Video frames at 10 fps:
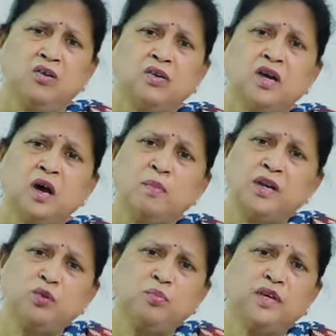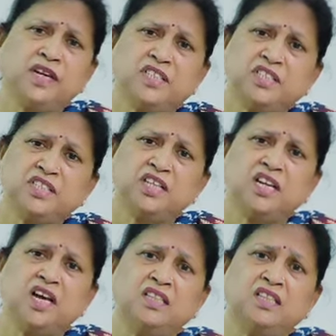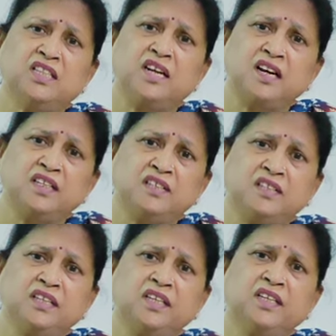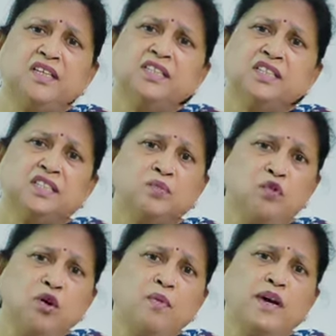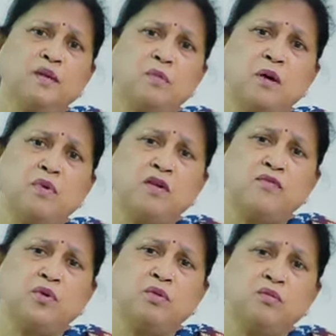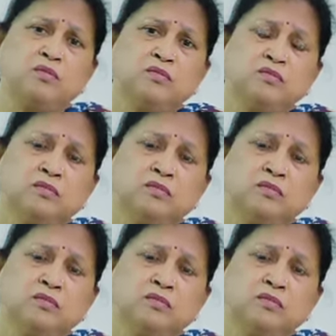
और हमारे ऊपर ऐसे चिल्लाते डांटते थे जैसे वो हमारे माँ बाप हों